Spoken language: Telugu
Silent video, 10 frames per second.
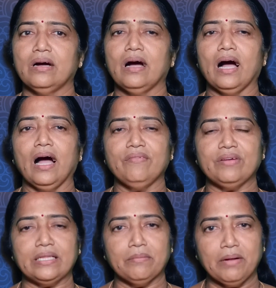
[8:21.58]
ఆ
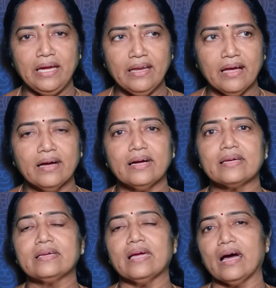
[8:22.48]
విధమైన
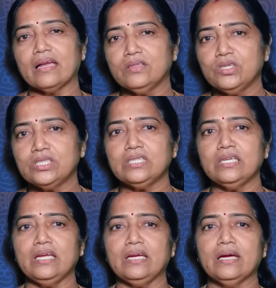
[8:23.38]
జ్ఞానదృష్టిని
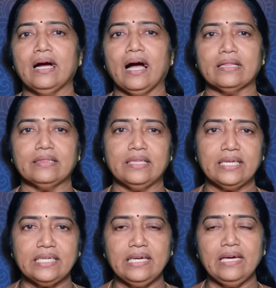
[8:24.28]

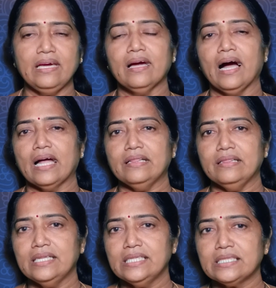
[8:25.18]
అందరికీ
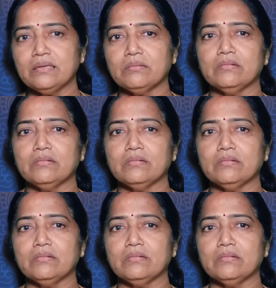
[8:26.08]
అందించడం